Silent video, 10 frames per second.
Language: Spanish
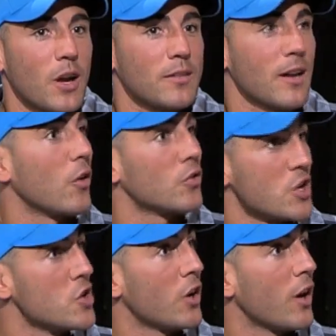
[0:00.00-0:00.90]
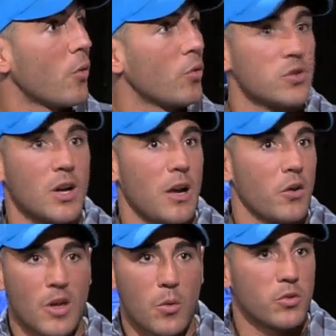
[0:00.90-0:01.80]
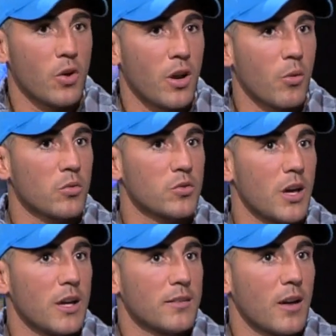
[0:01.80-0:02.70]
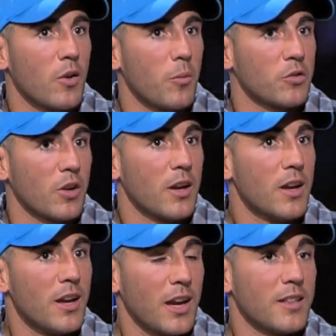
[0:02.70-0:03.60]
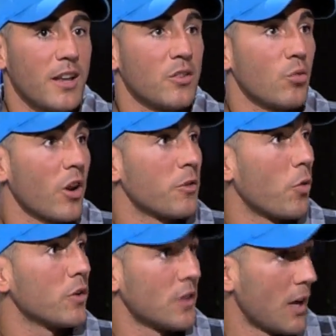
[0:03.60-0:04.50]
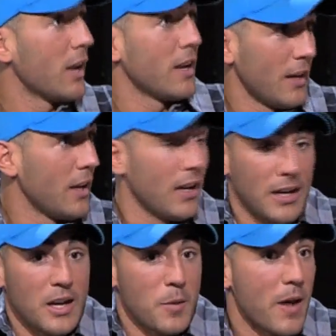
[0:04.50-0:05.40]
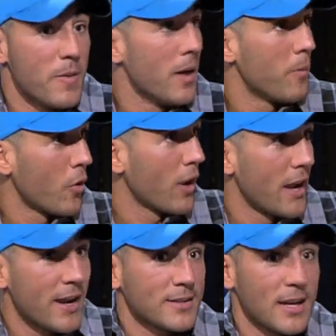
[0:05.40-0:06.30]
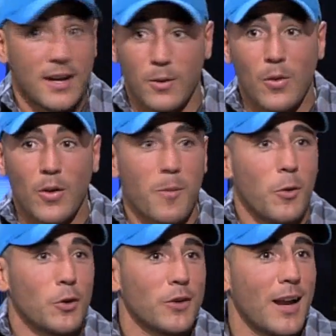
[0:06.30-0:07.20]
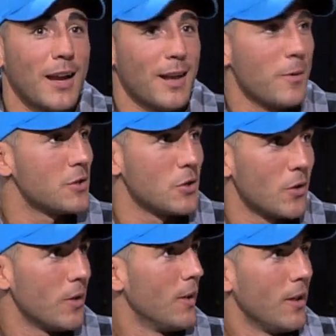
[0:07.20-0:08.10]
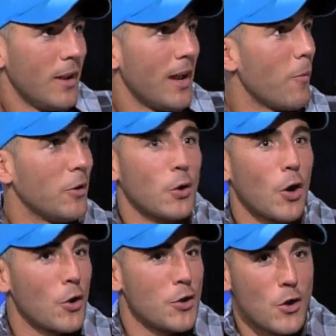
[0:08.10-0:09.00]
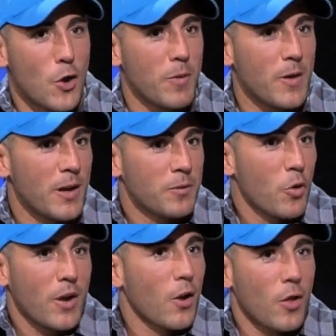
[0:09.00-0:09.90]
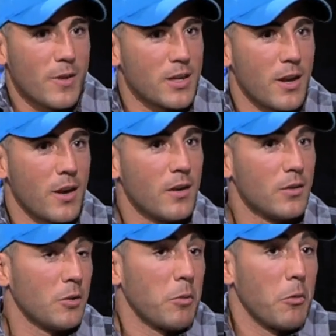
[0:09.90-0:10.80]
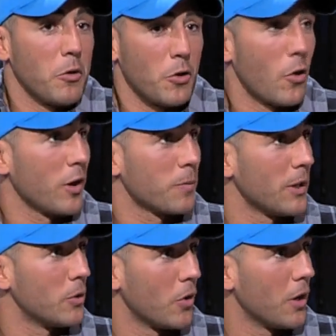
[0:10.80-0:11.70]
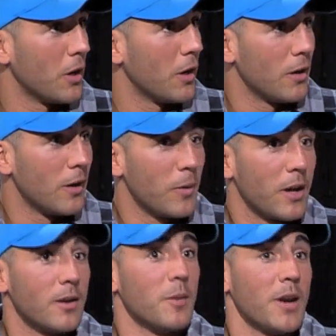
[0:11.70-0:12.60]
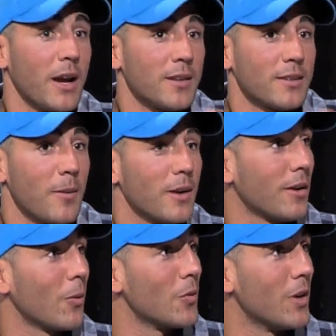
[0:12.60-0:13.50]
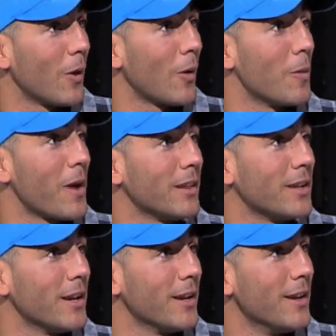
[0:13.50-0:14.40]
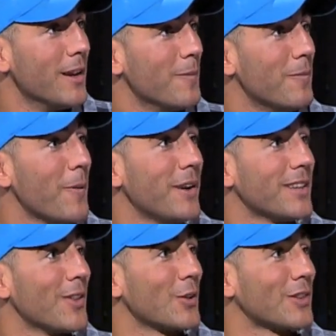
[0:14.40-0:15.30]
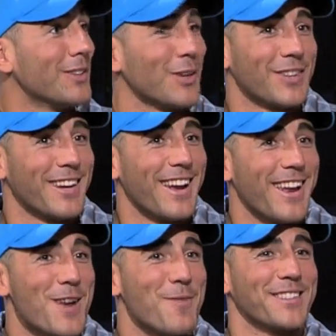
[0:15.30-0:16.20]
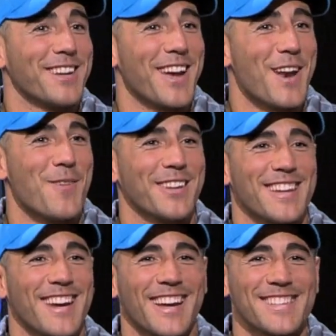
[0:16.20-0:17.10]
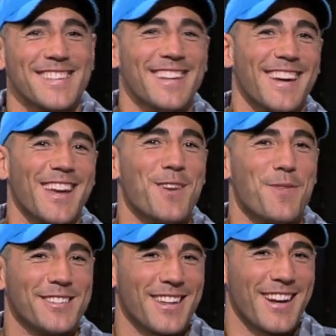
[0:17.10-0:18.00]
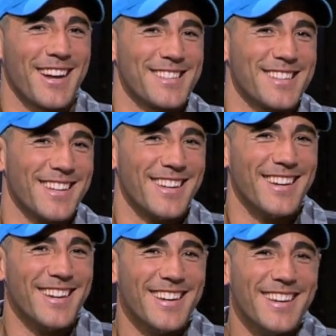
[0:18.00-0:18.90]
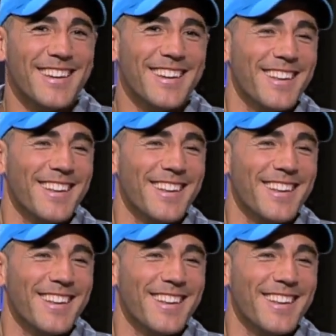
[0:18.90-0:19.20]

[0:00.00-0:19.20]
que si a los niños les gusta, a los adultos les gusta y es algo pues que, que tiene su respuesta y, vende porque ahí está, cuando, en el momento que sale la televisión, en el momento que los niños lo piden es porque algo debe tener. Pues, pues bueno, yo lo respeto y, bien. Y mira, quién sabe, si algún día cuando me retire me veis dando saltos en el, en el ¿Quién ganaría? Rey Misterio? ¿Cómo lo verías ese